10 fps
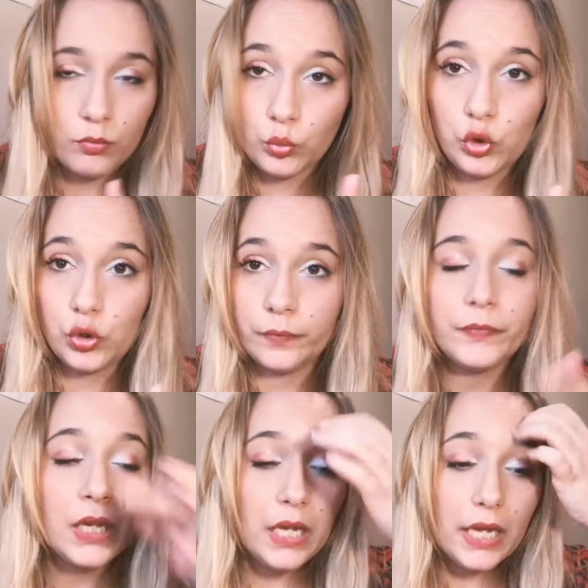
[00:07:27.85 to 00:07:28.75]
Mucho.
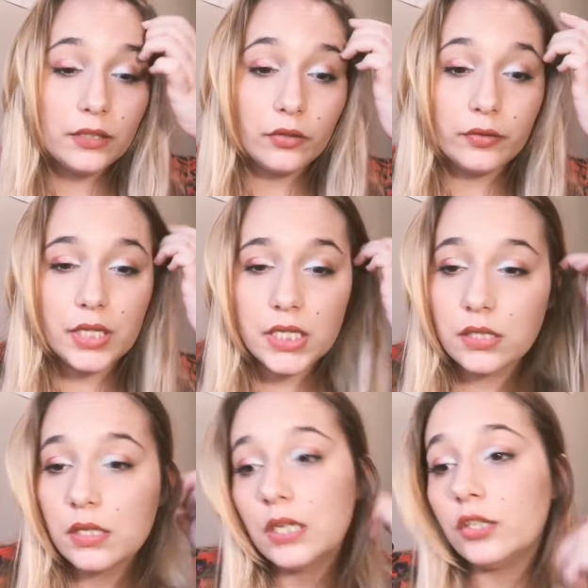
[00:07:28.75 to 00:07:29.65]

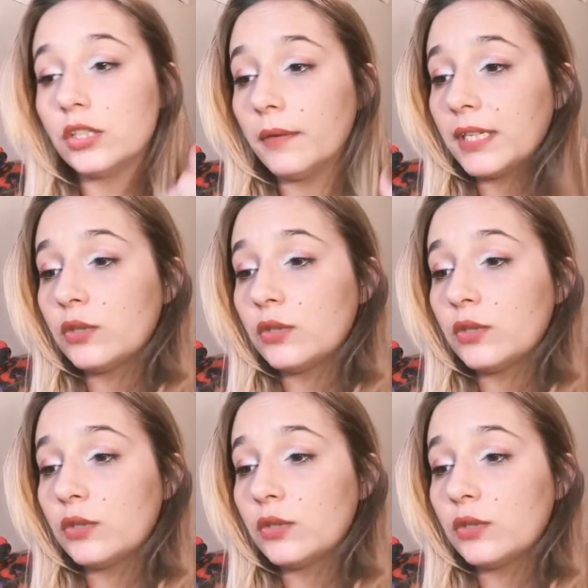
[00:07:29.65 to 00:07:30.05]
Entonces, yo estaba